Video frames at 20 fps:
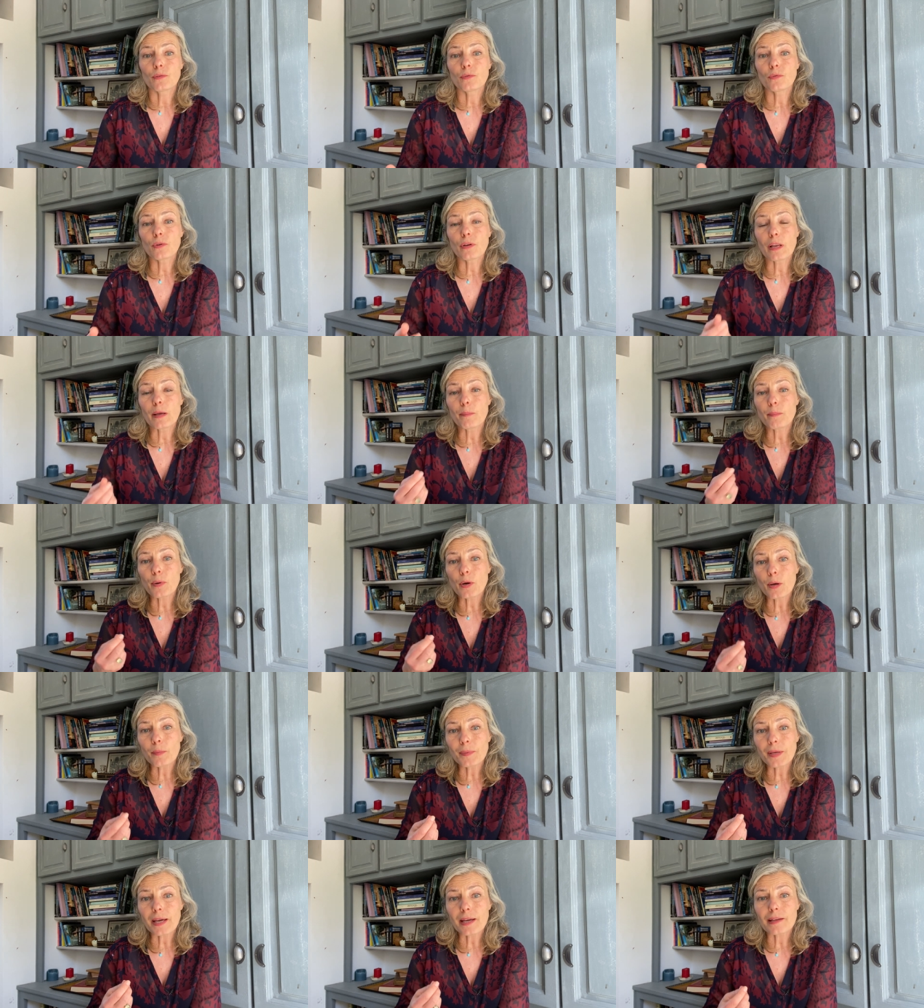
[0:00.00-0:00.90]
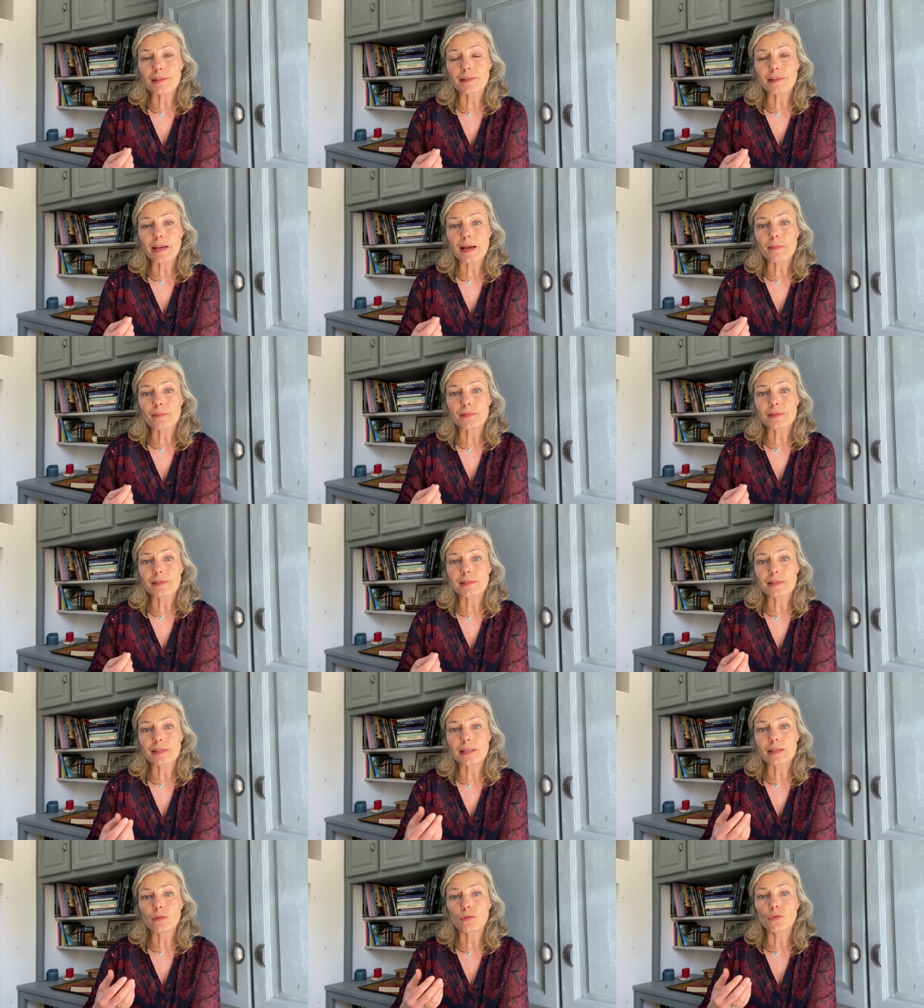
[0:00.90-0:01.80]
Donc la première étape,
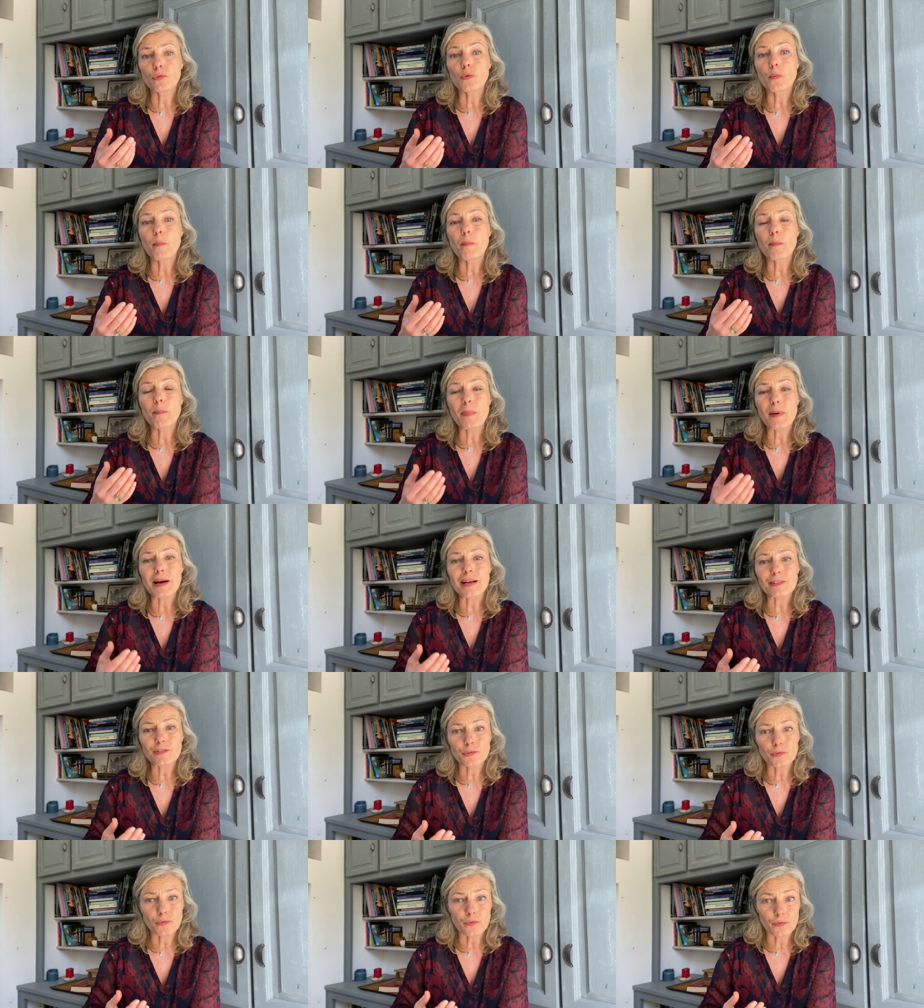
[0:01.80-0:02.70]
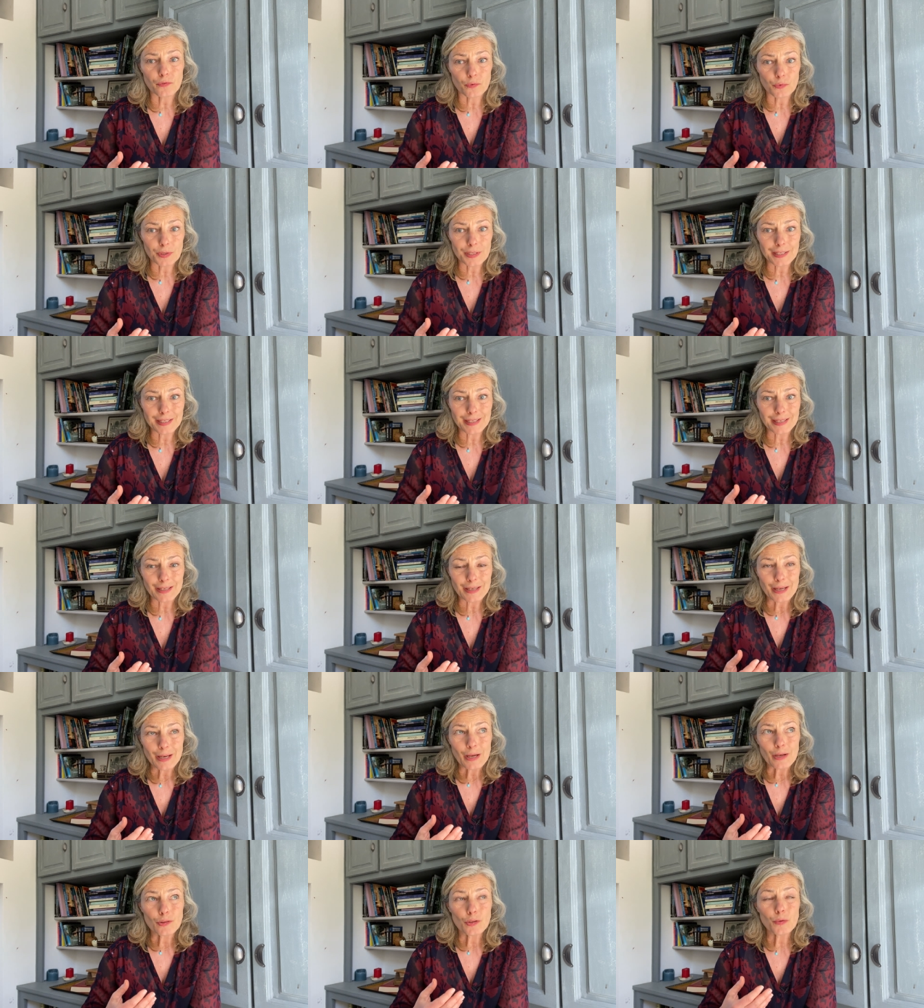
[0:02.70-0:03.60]
c'est de ne pas se fuir,
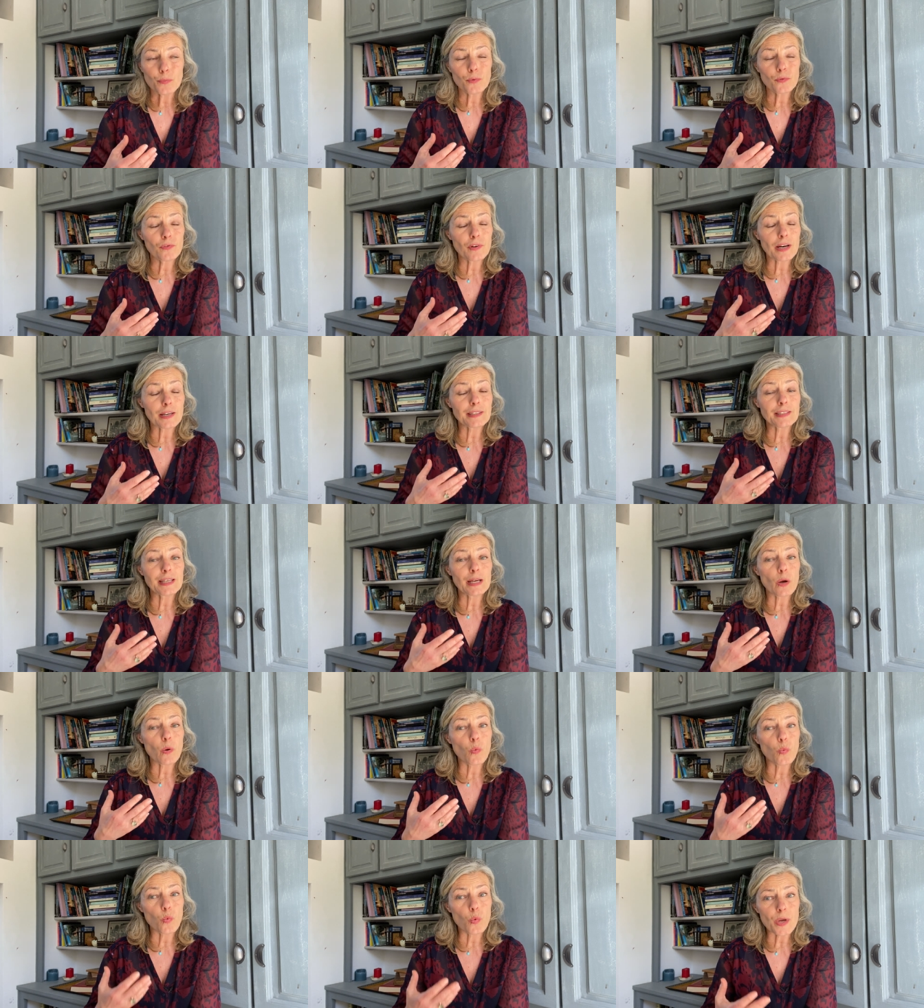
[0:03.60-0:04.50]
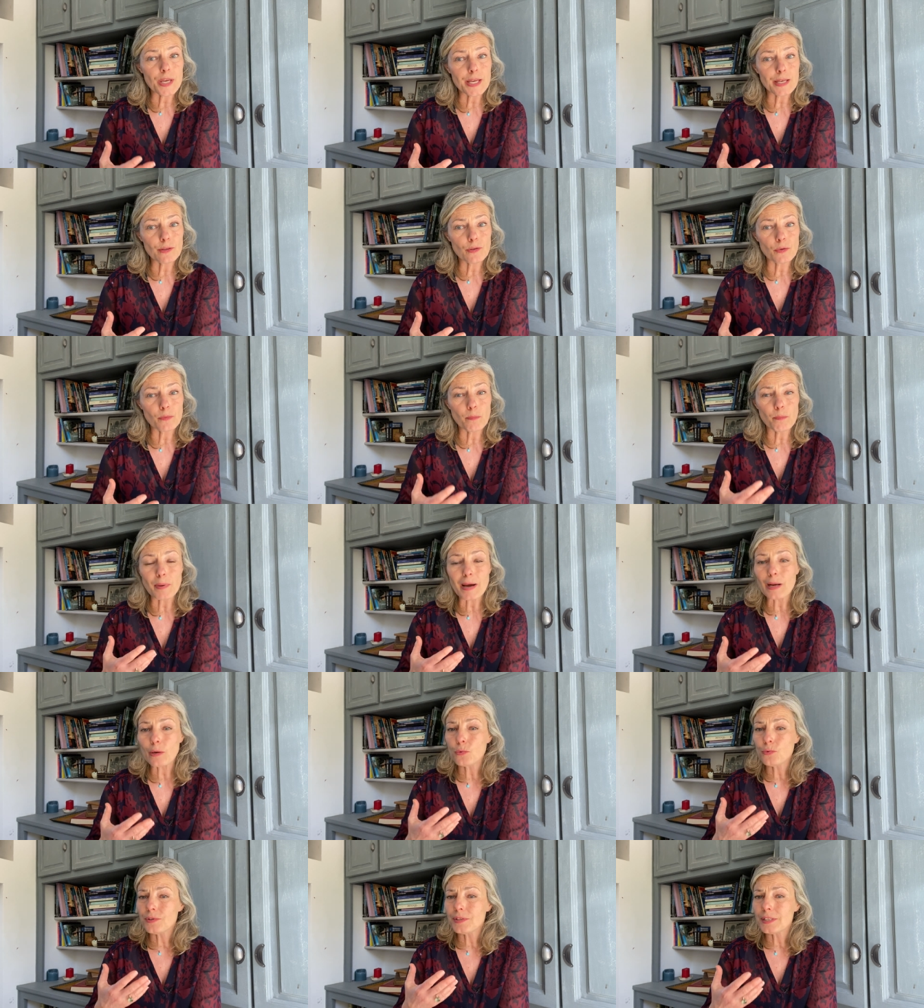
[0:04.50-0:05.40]
de pouvoir dire oui, de ne
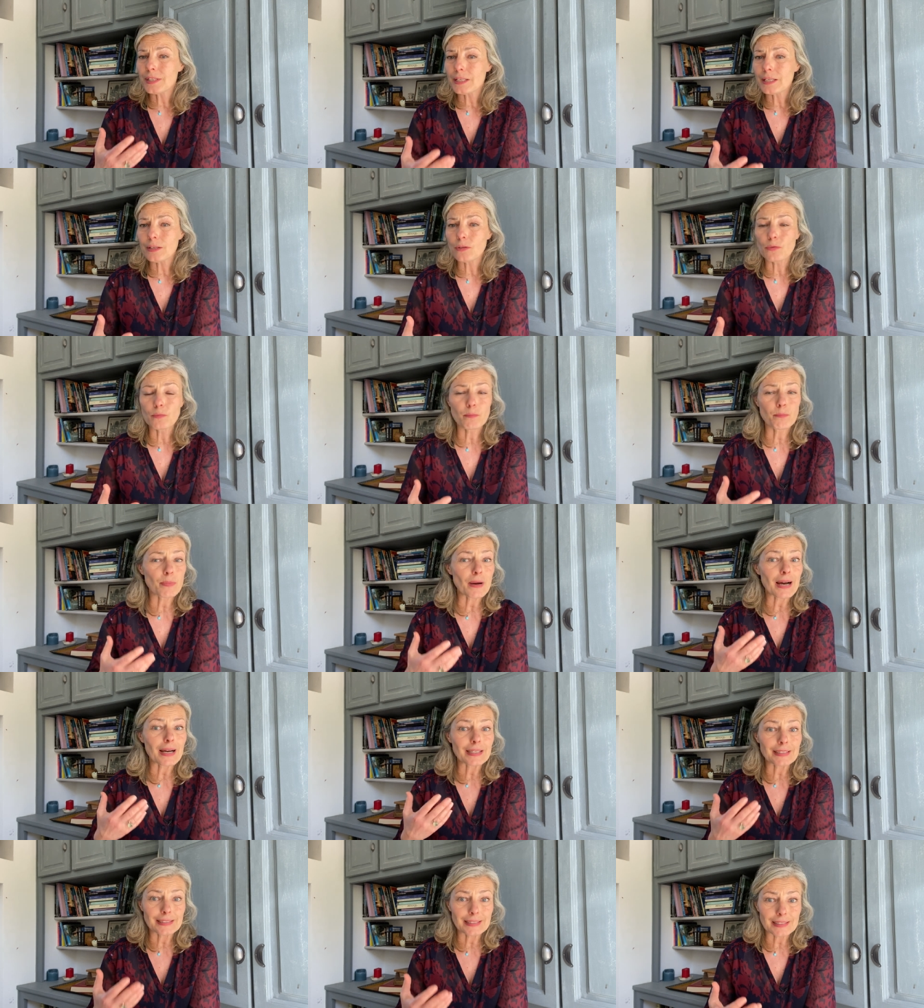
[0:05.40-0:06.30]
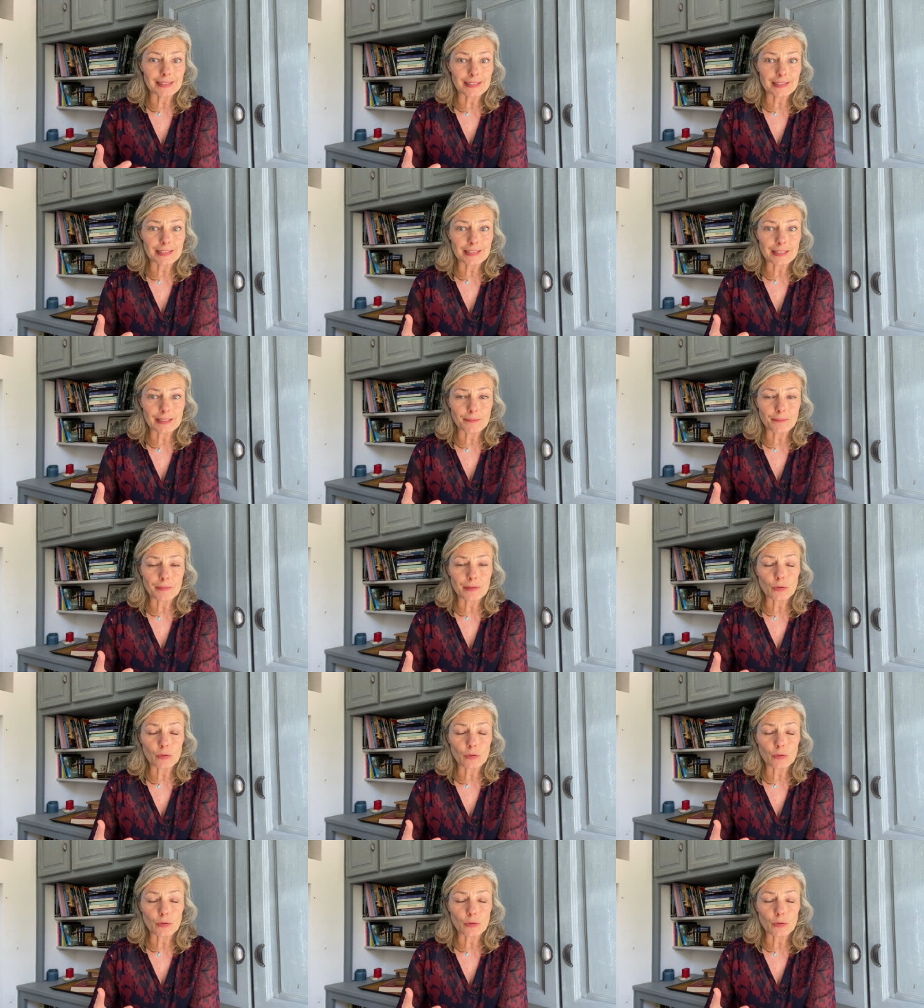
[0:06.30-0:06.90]
pas lutter, de ne pas résister.